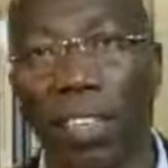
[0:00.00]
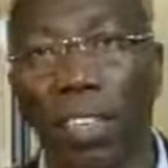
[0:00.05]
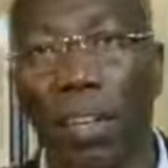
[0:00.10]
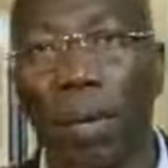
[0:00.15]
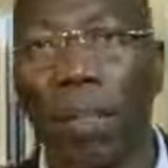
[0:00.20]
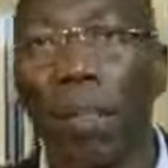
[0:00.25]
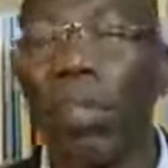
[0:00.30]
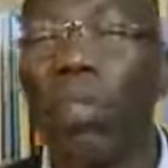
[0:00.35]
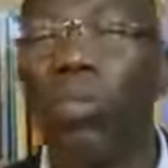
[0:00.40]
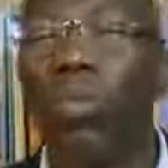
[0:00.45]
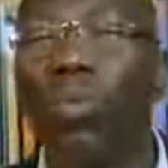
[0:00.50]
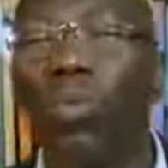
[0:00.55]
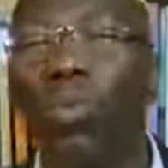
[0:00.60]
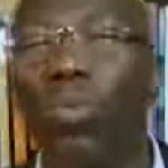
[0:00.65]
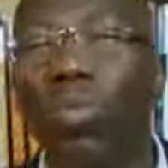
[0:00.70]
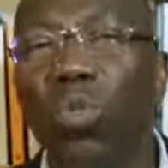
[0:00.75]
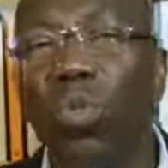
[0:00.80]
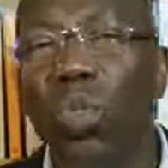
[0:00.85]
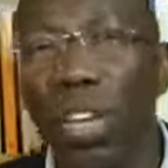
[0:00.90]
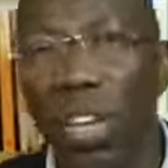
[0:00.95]
Não pedi
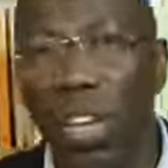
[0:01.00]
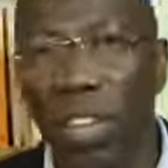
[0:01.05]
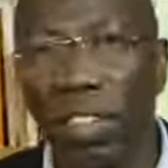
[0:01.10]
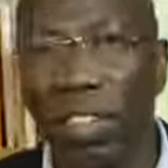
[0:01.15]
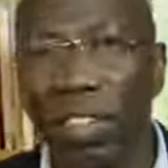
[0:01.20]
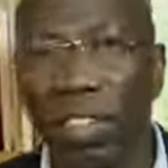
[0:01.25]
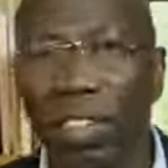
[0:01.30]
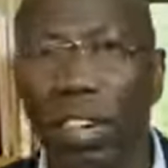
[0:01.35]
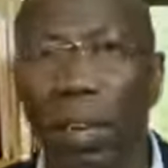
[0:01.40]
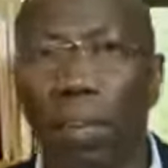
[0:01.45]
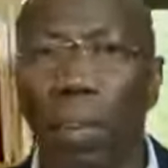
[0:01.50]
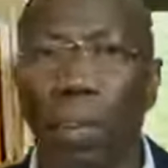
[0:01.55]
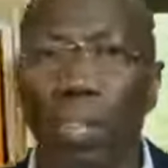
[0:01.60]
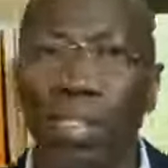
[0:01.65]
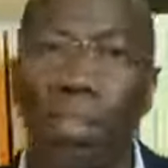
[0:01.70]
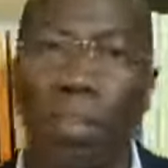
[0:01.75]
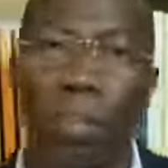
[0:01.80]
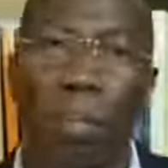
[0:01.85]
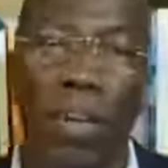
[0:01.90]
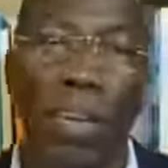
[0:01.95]
tudo o que estão a
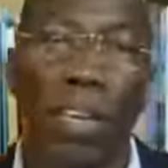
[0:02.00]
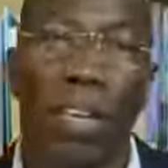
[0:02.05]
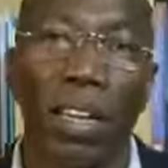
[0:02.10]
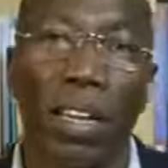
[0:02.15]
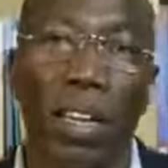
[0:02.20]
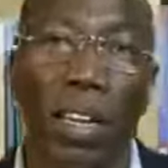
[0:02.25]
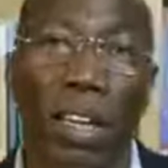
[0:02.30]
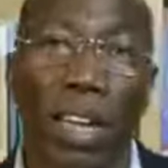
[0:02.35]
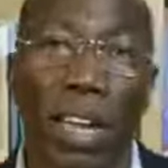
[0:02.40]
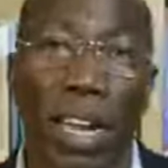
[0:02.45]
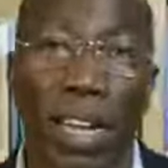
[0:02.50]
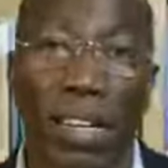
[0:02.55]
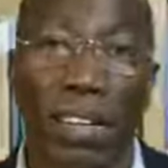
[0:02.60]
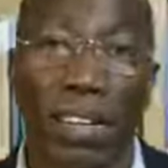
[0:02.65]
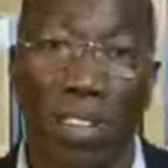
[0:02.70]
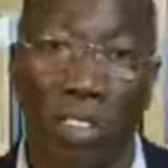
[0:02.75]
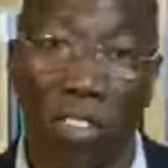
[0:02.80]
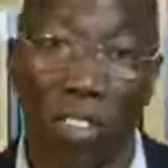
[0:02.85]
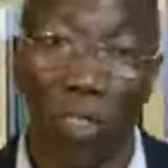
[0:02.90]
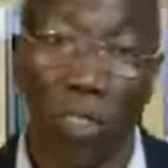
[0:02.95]
participar
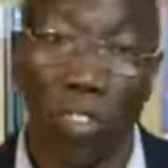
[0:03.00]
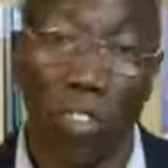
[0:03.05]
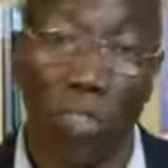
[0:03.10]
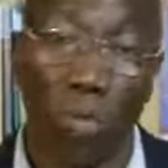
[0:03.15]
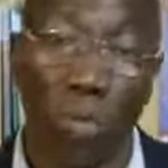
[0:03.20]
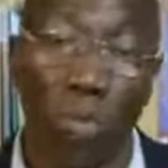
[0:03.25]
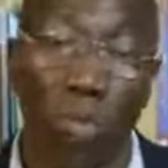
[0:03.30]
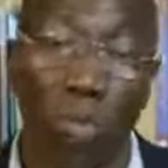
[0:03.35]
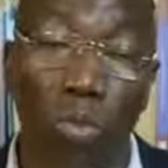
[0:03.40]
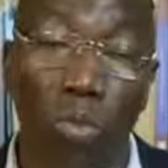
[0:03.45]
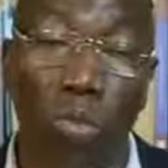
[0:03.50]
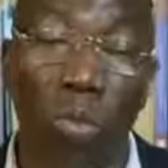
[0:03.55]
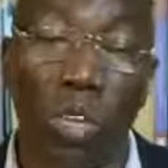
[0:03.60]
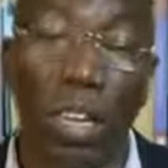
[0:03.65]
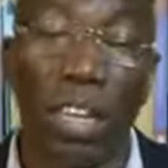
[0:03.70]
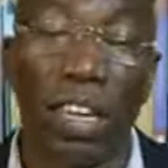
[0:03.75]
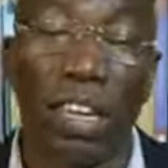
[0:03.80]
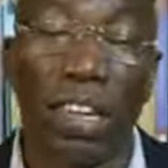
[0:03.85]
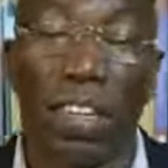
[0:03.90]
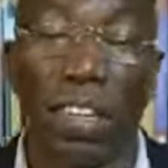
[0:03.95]
nessa ação, sobretudo
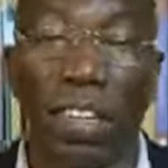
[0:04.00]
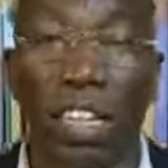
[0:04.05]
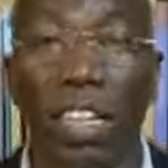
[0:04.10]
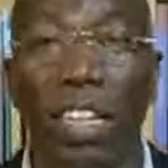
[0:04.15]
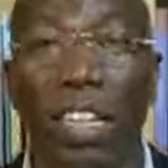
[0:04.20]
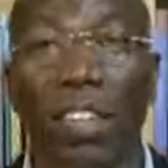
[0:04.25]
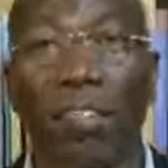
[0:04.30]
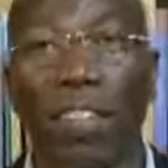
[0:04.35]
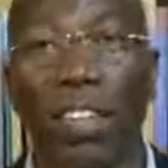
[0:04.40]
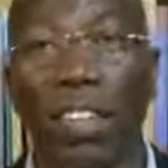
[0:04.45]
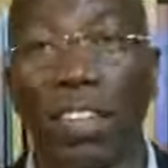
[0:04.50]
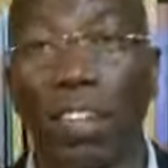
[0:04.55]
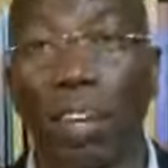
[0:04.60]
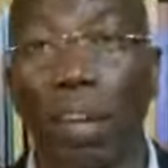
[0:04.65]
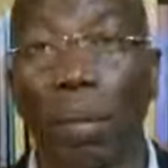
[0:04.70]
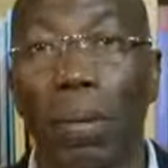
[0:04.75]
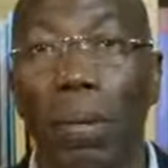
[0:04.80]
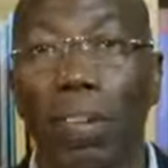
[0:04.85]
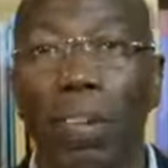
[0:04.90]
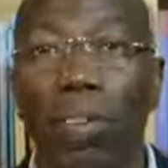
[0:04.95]
aqueles que têm identificação
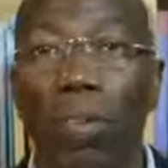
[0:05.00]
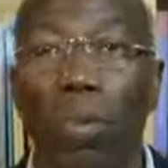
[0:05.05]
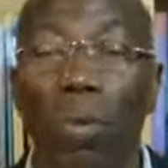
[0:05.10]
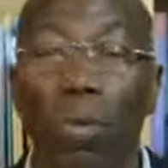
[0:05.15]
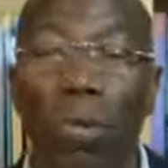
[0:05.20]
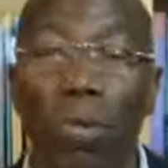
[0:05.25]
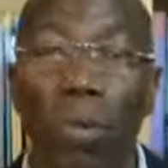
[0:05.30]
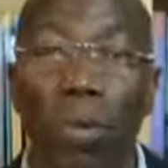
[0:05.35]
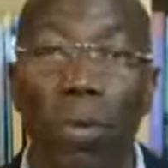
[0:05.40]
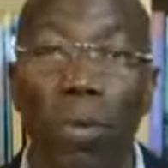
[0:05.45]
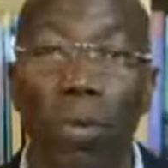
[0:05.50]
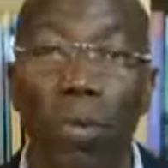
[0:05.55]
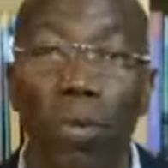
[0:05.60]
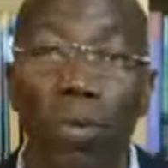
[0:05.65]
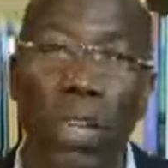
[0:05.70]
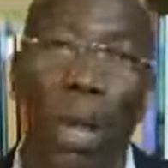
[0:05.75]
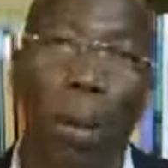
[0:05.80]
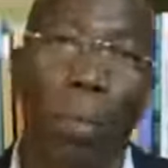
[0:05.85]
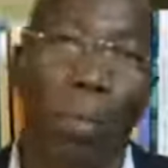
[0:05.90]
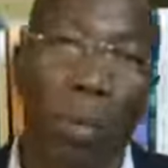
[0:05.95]
cabeça como
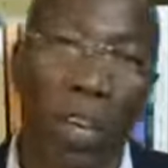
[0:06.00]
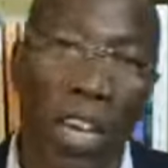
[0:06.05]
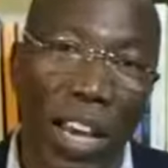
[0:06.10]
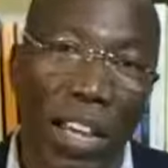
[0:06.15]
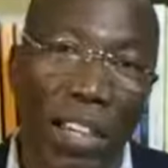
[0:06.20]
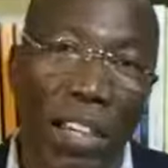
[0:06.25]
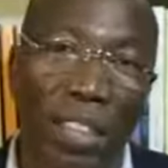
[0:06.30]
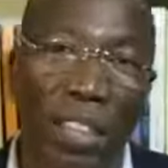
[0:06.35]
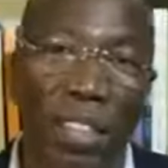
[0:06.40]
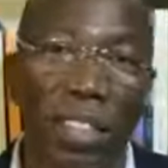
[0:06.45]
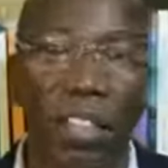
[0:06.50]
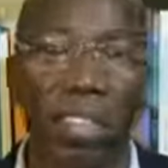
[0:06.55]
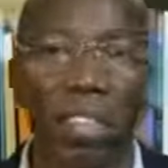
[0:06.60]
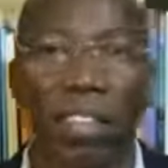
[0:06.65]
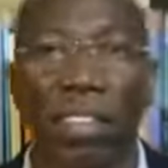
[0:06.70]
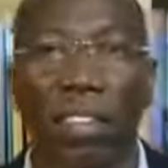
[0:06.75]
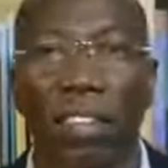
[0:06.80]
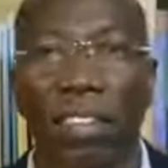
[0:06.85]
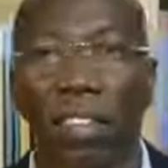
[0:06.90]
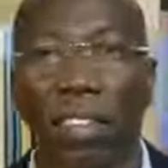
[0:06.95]

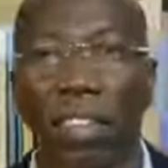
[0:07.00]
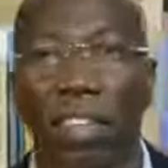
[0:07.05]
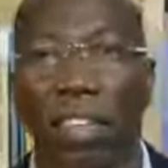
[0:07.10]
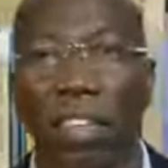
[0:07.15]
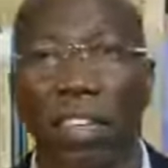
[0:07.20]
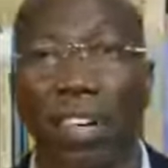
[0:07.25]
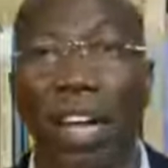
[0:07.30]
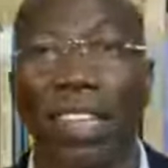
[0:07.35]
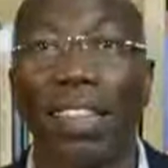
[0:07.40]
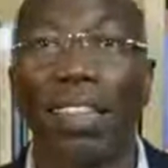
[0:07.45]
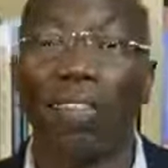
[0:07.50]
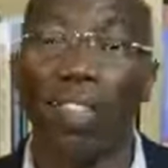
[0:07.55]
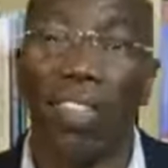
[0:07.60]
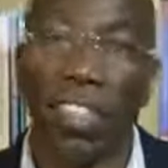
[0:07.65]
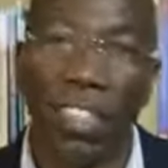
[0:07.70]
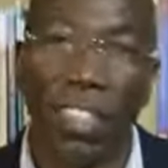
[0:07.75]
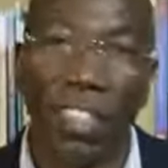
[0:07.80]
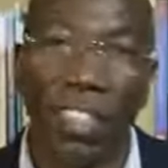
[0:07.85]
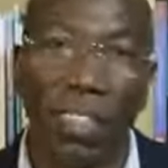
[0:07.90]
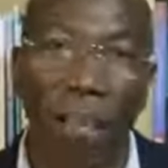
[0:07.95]
apoiantes, eh,
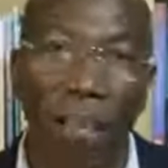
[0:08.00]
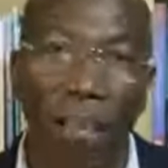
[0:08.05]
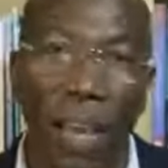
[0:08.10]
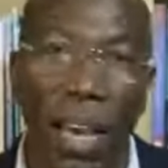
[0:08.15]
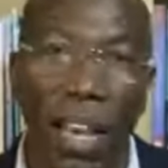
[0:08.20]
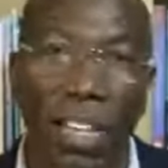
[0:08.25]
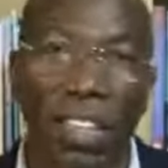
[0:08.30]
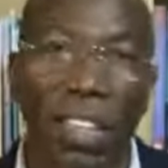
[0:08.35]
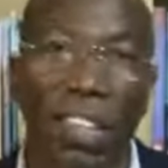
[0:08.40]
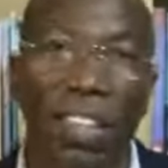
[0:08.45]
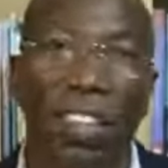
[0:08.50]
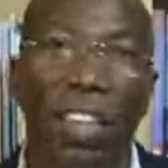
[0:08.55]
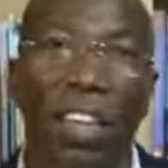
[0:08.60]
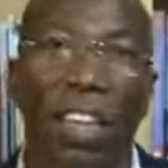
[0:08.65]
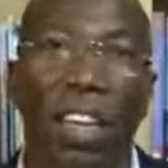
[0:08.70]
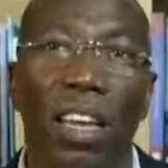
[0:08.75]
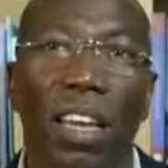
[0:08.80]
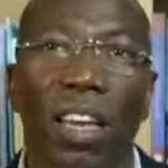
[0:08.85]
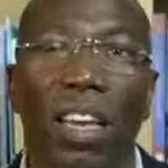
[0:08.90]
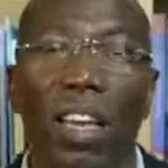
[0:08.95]
ativistas de
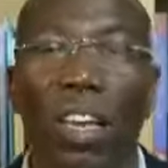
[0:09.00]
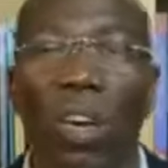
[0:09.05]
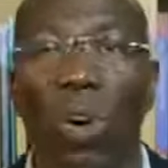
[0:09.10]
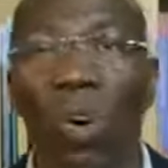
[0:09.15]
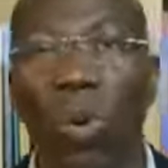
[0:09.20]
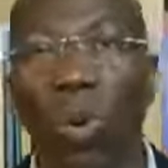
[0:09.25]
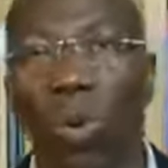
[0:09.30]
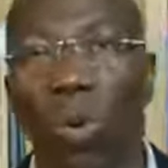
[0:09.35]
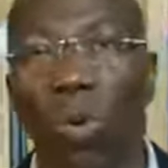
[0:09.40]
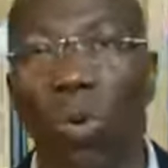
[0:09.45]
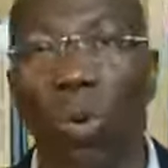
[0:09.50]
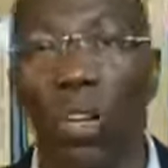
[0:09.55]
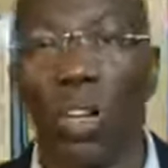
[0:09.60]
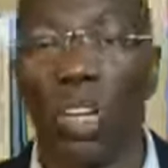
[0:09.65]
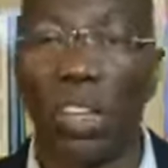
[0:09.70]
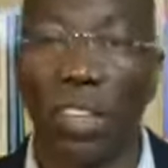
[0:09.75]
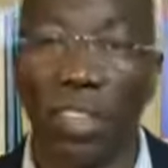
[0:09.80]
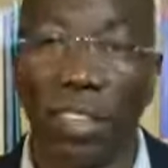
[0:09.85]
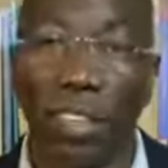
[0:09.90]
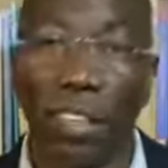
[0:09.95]
PAIGC ou
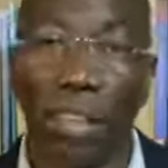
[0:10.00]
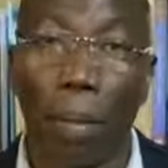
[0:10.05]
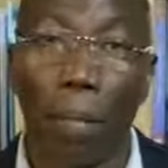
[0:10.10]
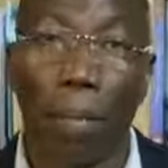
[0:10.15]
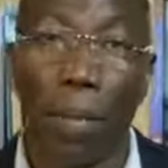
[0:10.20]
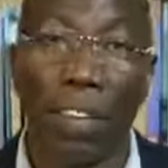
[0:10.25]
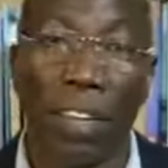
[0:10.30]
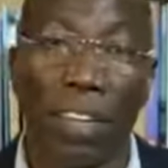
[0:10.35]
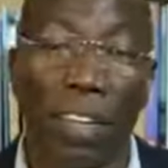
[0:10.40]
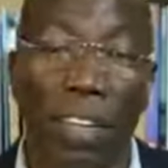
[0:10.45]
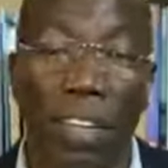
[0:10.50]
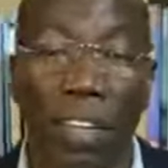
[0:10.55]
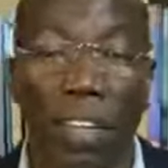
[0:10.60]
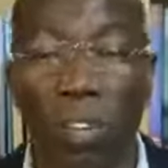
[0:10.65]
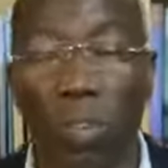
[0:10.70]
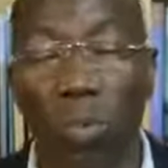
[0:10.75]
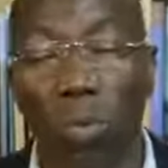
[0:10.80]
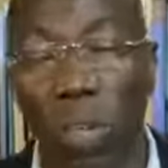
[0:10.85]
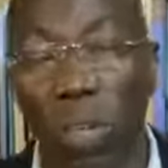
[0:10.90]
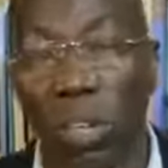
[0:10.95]
guindes que está a aparecer
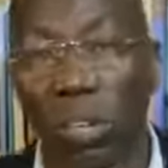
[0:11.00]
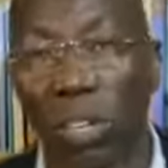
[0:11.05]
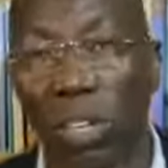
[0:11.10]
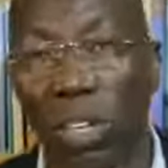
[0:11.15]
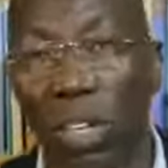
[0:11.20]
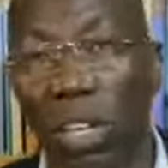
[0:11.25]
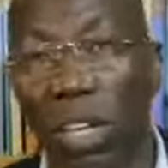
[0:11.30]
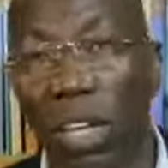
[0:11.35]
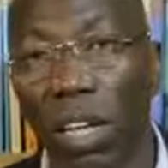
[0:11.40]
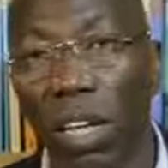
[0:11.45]
domingos.